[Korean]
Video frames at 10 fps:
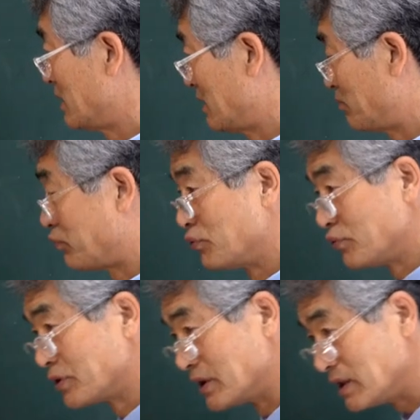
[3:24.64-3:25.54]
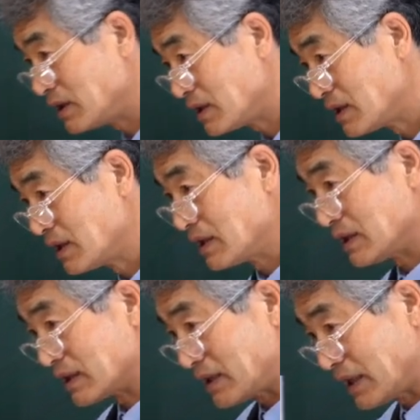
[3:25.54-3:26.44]
어, 부를
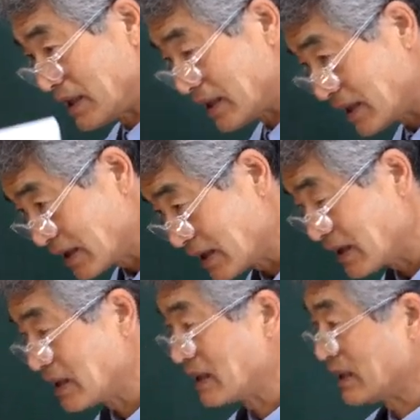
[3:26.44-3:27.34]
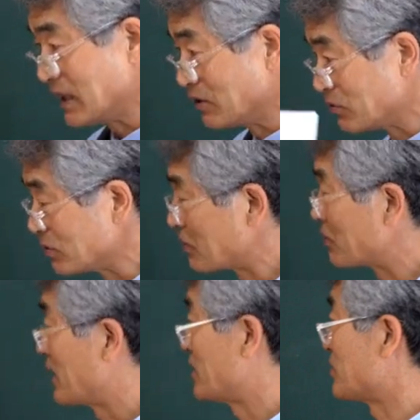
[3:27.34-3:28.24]
이렇게
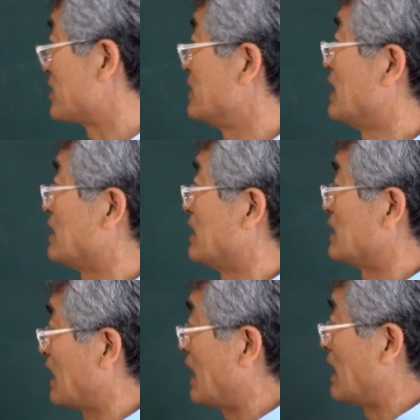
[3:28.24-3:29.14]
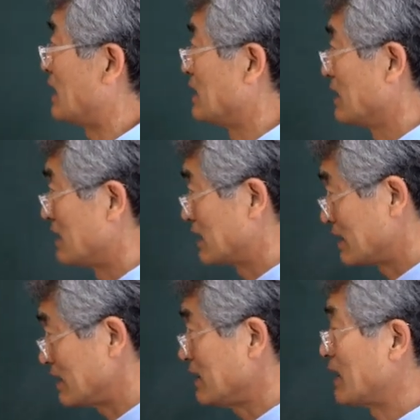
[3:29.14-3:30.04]
일구도록 해줘서는 안 된다.
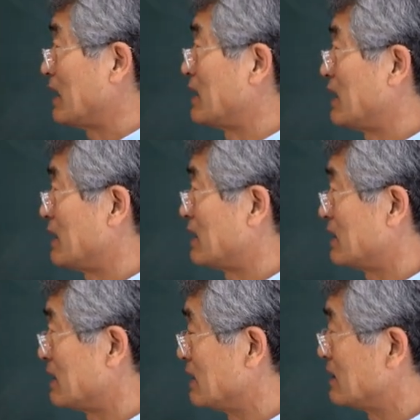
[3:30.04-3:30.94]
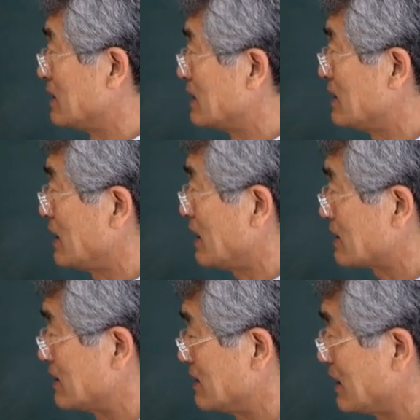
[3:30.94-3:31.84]
그래서 내가 아, 그 듣기에
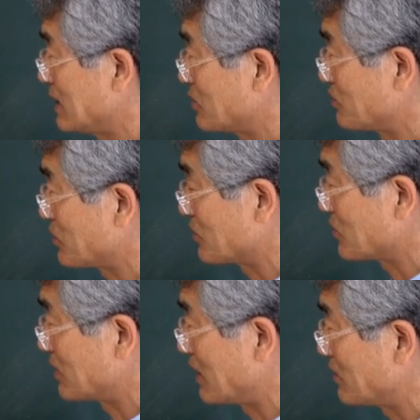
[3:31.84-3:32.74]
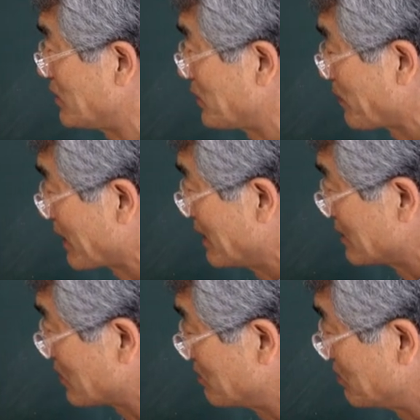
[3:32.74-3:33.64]
선생이 좀 쫀쫀하고
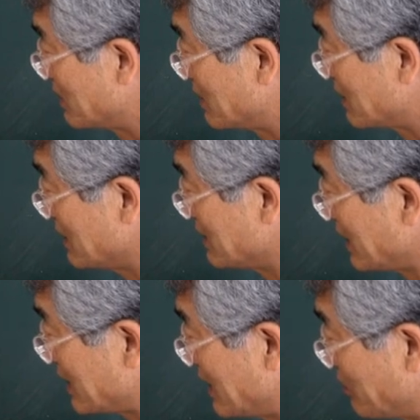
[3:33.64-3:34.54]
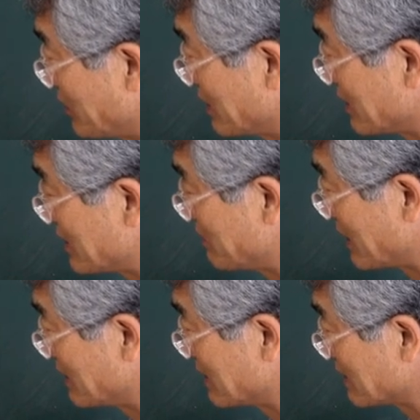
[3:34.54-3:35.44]
좀뭐 어, 인색해 보이는
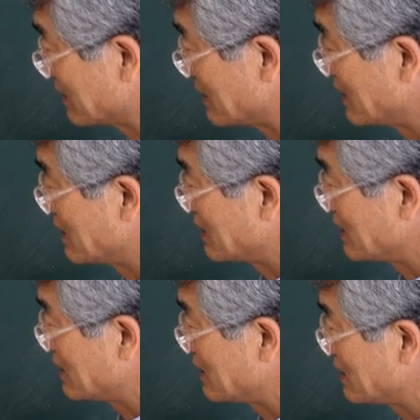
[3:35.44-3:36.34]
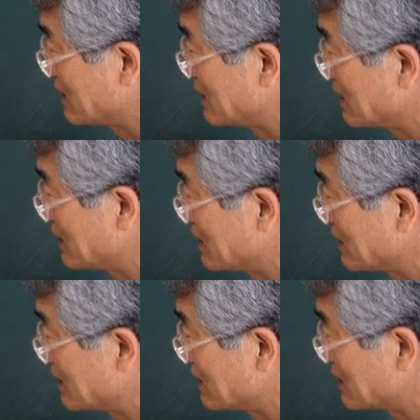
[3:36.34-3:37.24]
것지만은
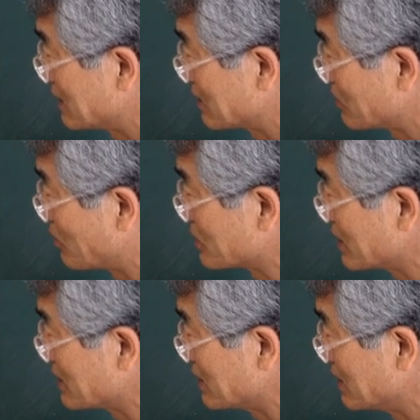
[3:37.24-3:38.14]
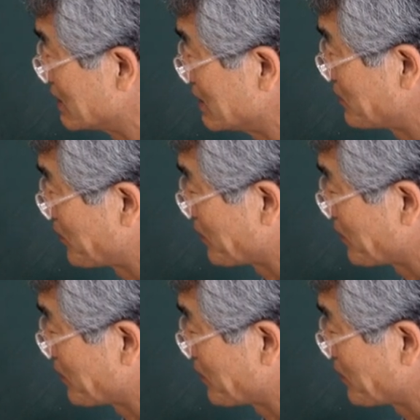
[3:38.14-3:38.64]
어, 공서적은